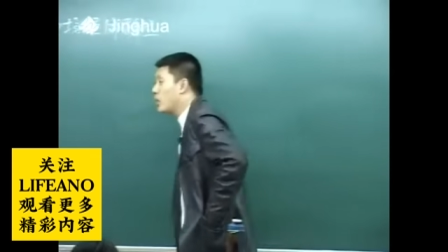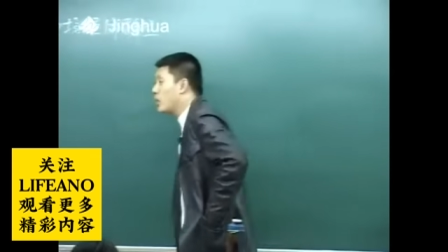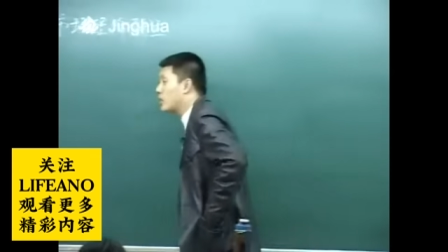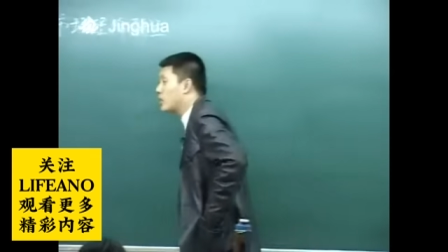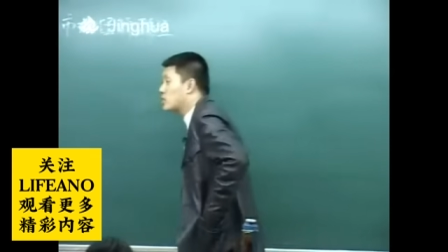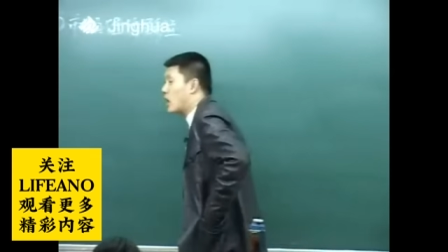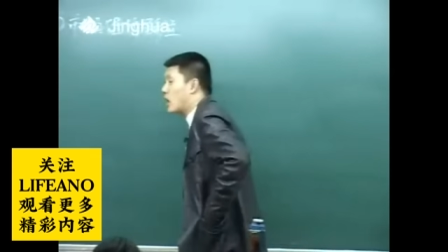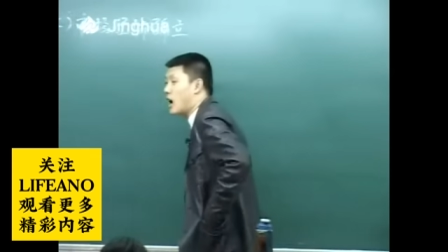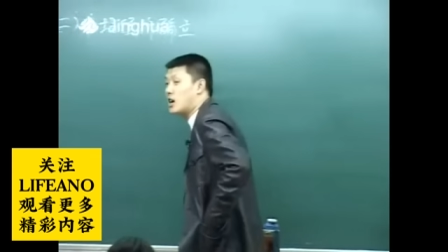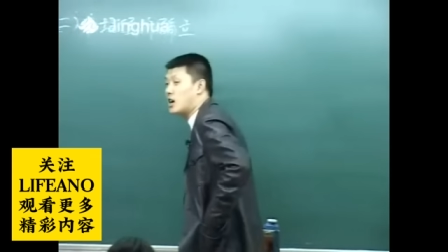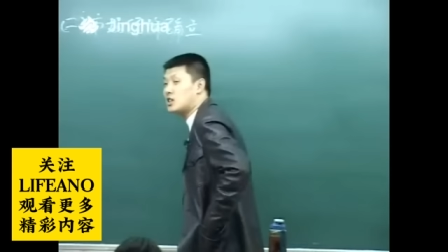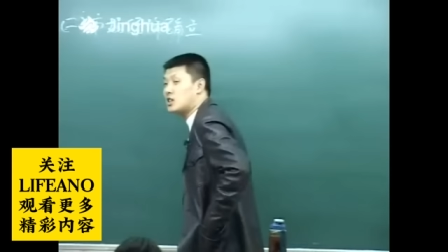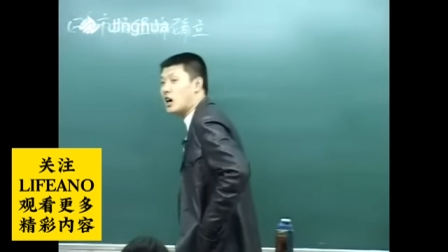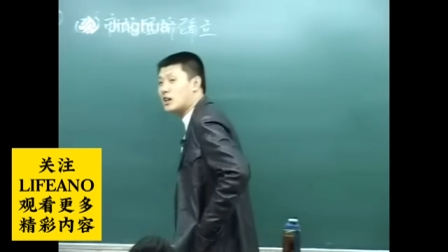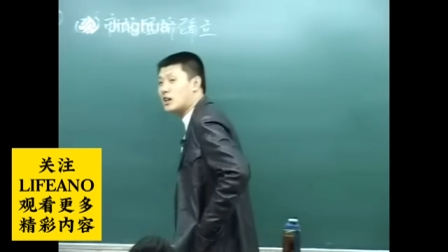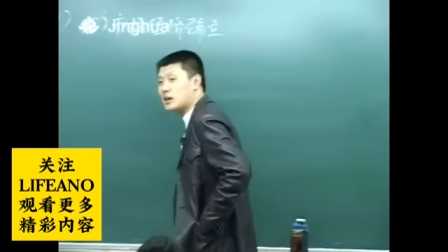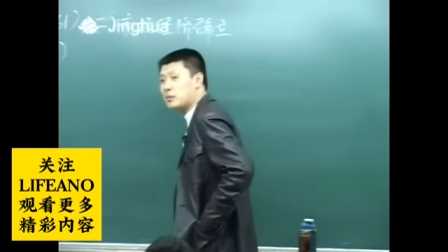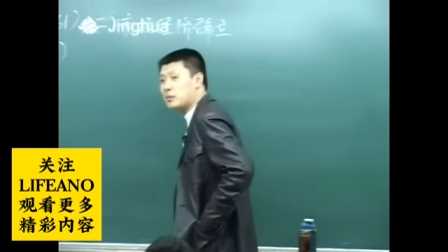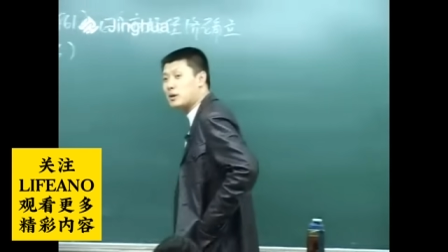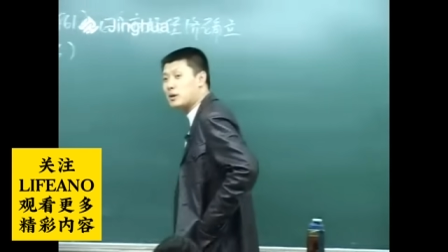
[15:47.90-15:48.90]
为一个厂
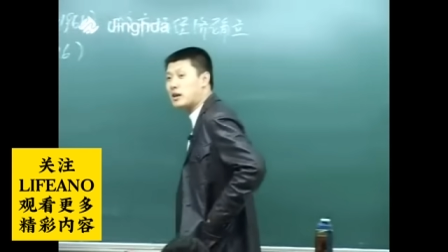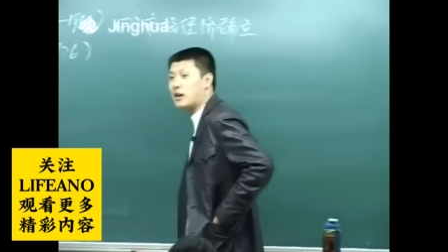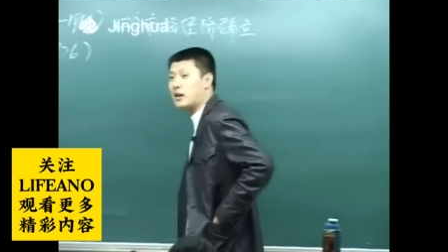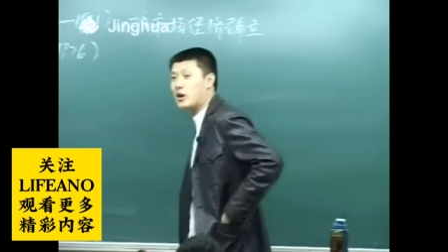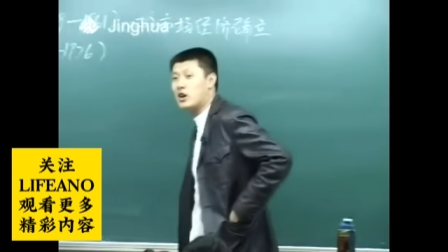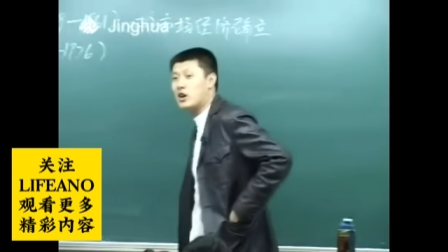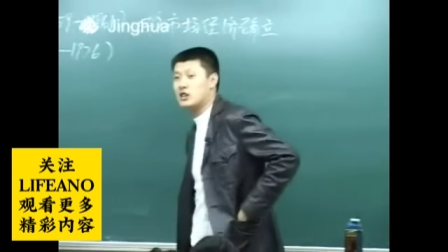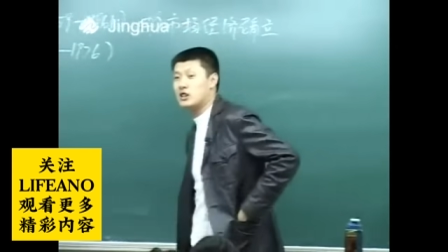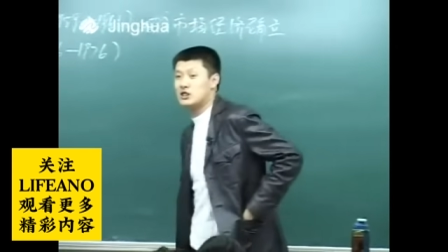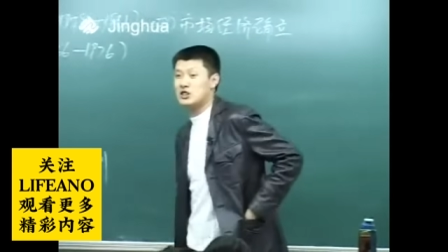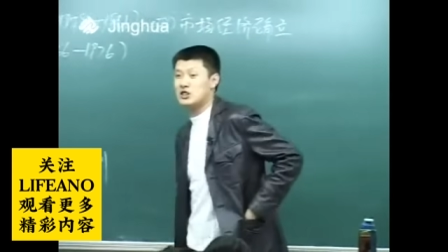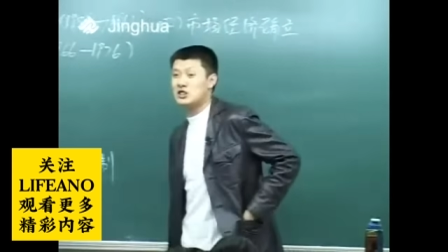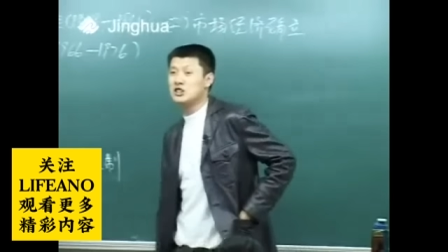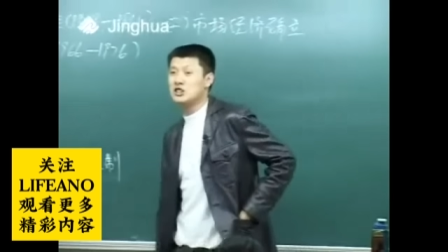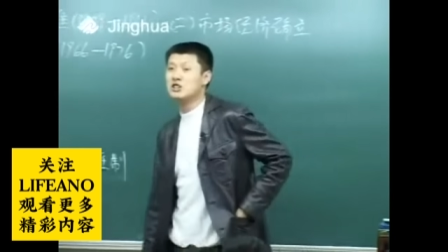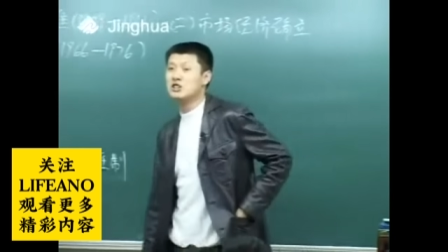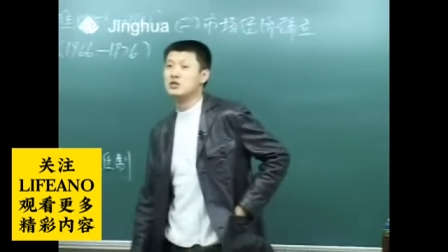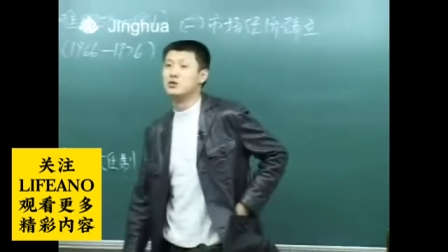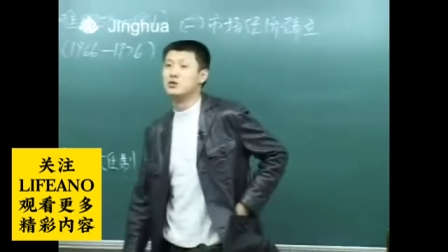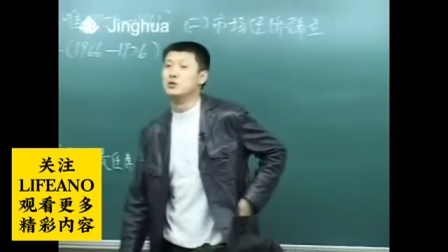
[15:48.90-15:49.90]
长，你不是感到很
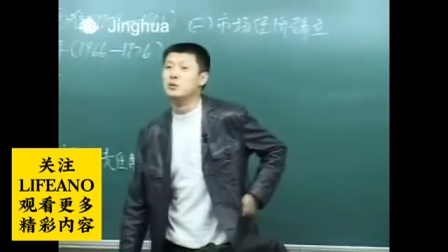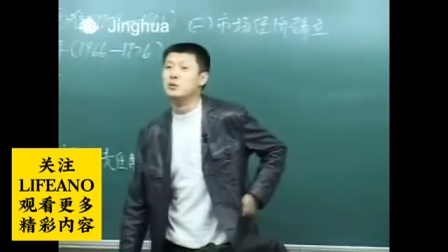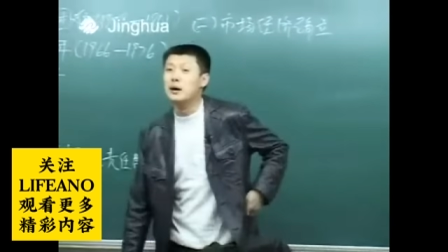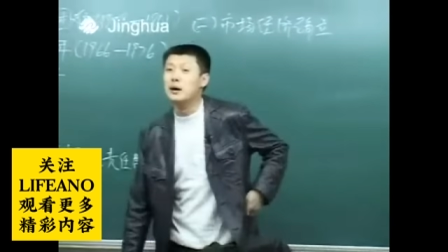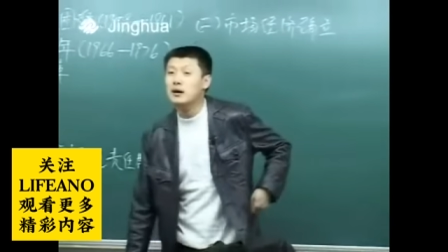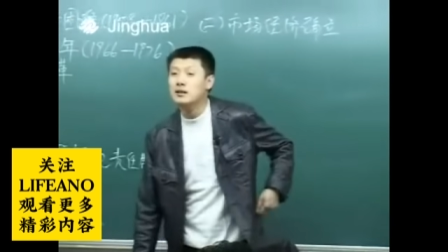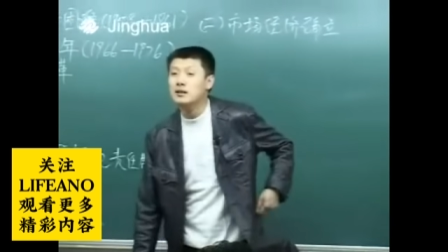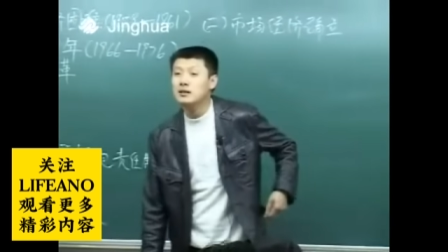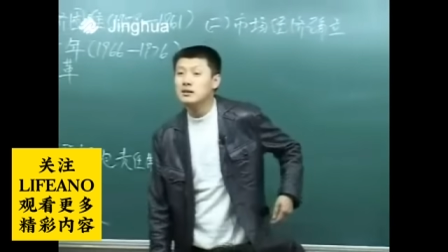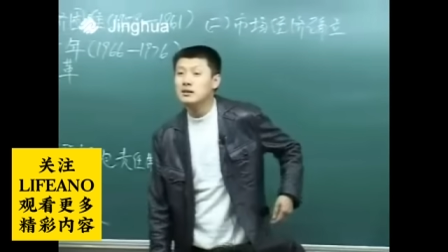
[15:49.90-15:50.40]
幸福吗？